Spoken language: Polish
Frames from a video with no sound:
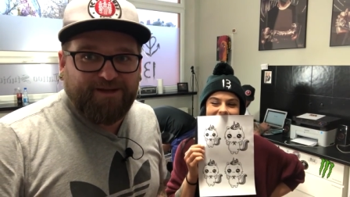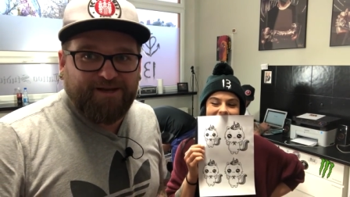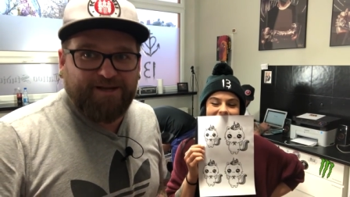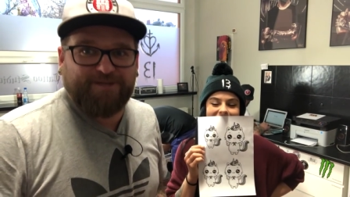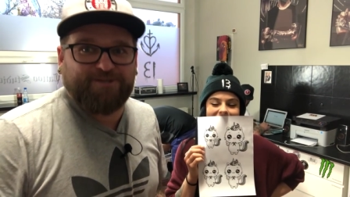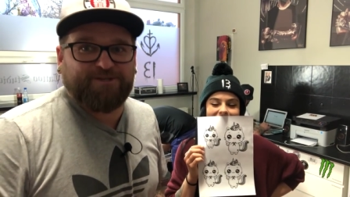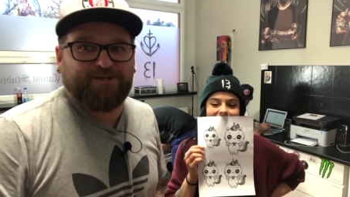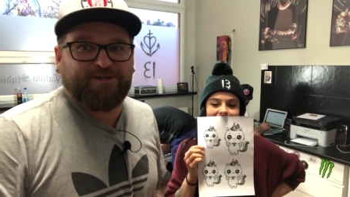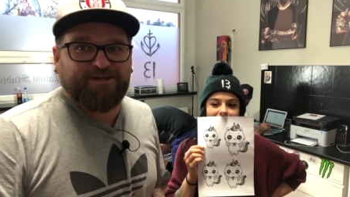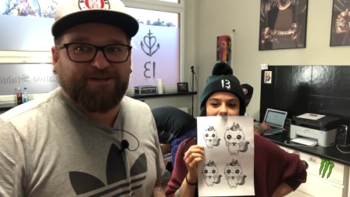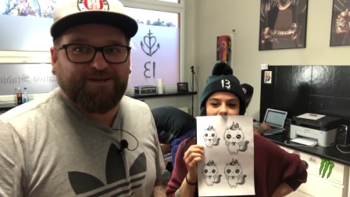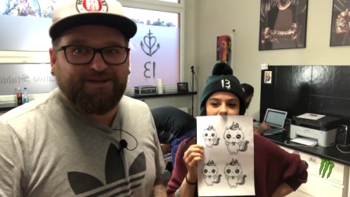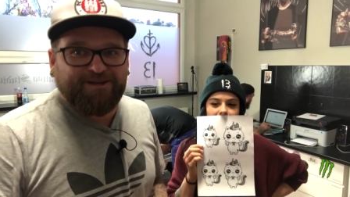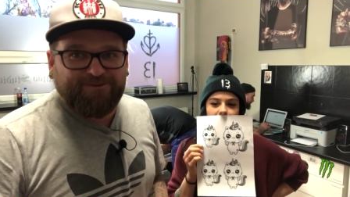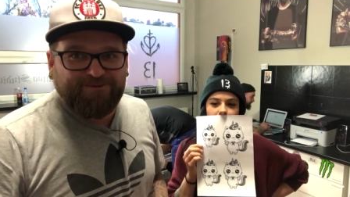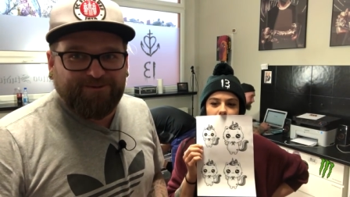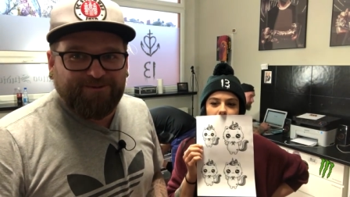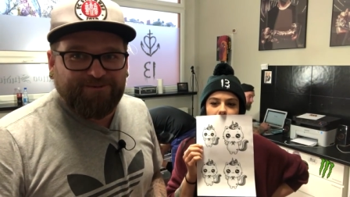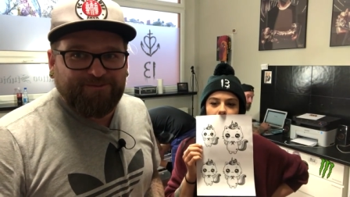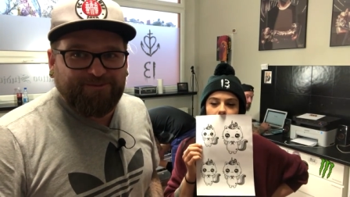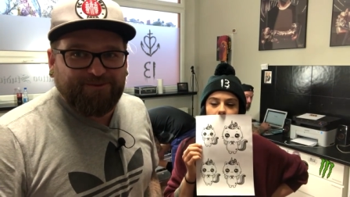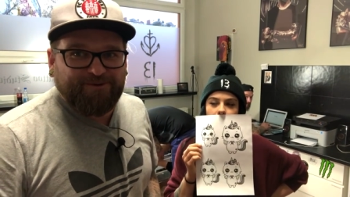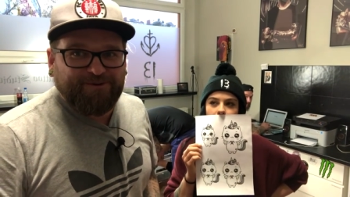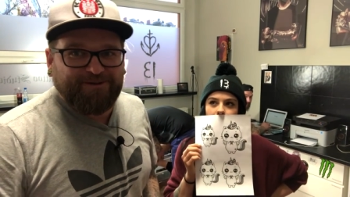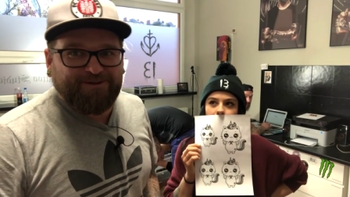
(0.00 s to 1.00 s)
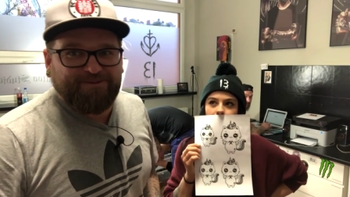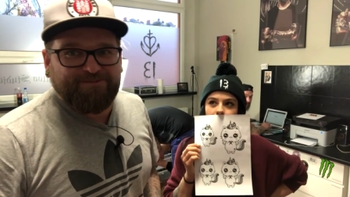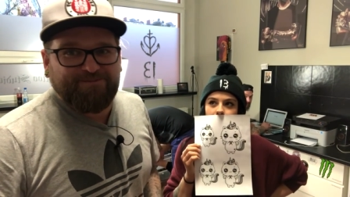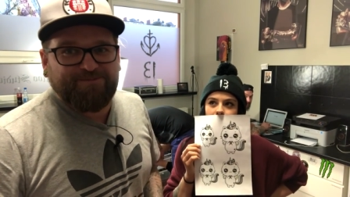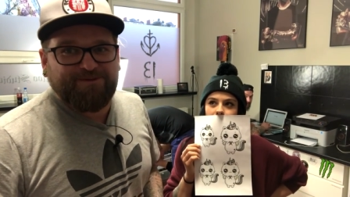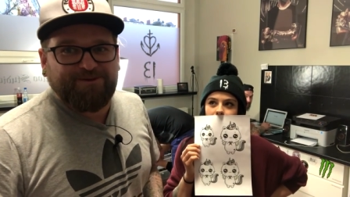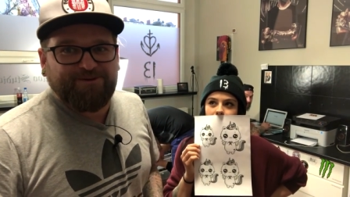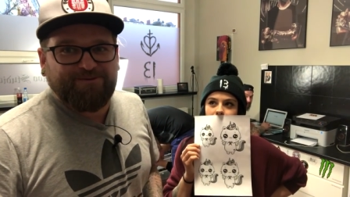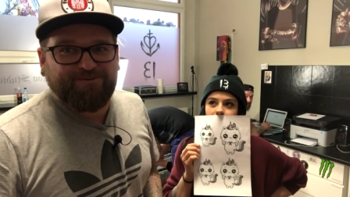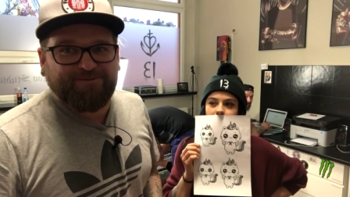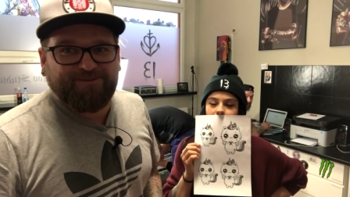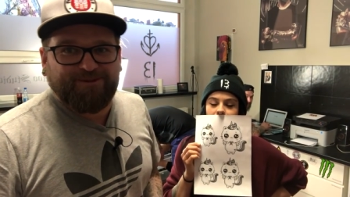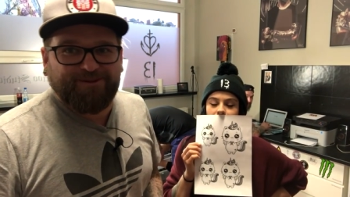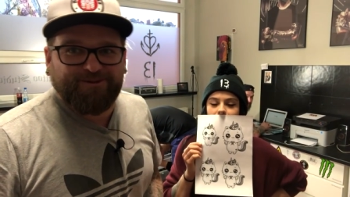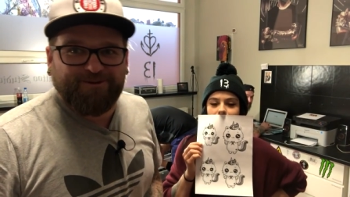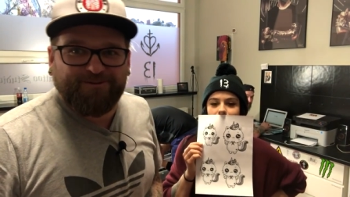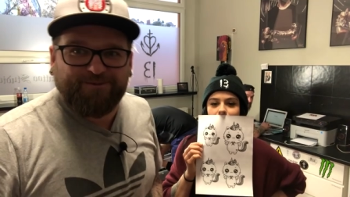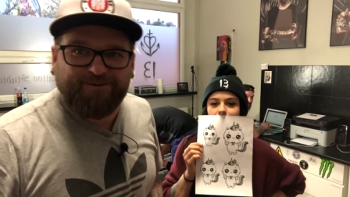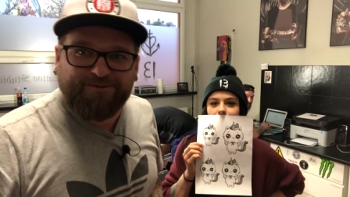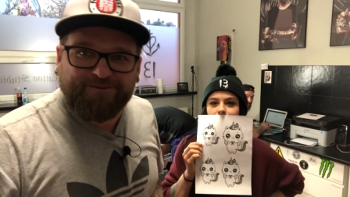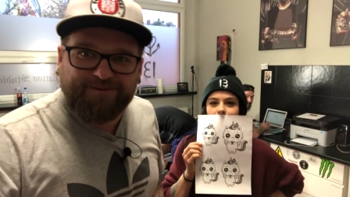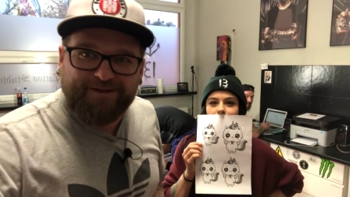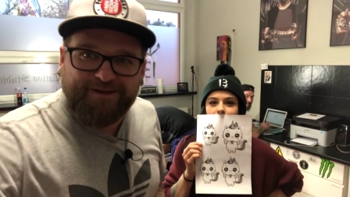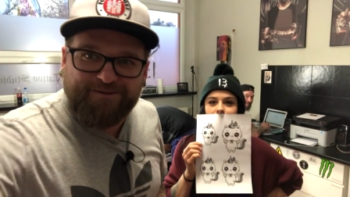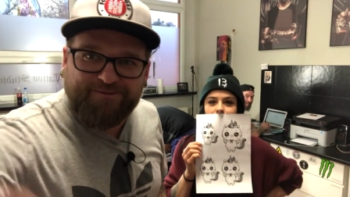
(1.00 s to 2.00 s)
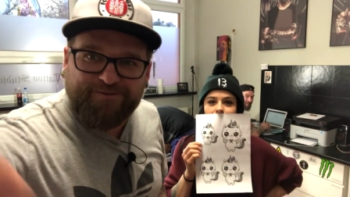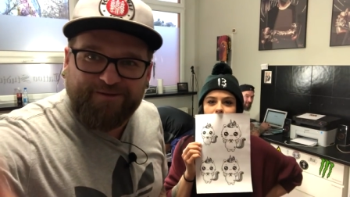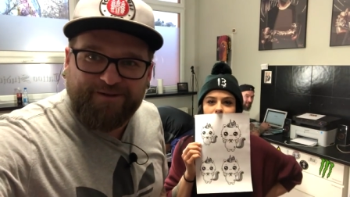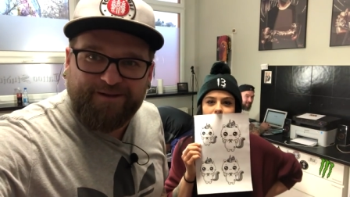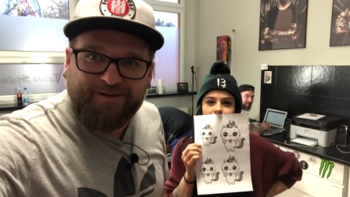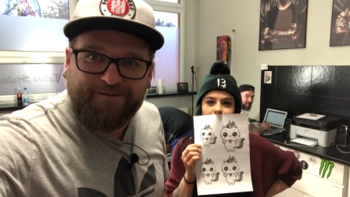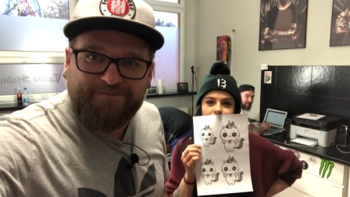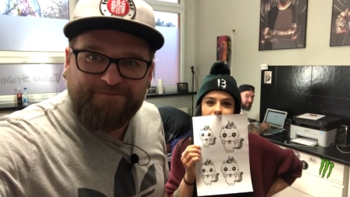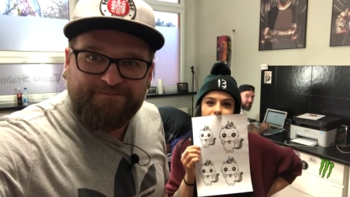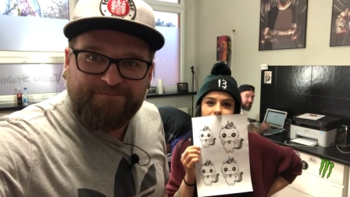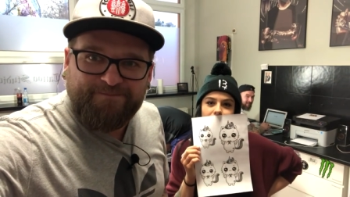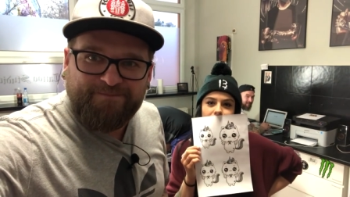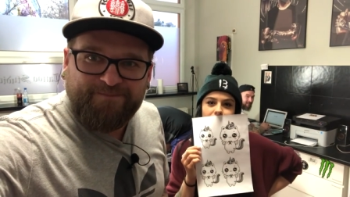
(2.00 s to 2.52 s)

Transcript: na razie nie igłą, bo gdybym igłą tatuował w tej chwili,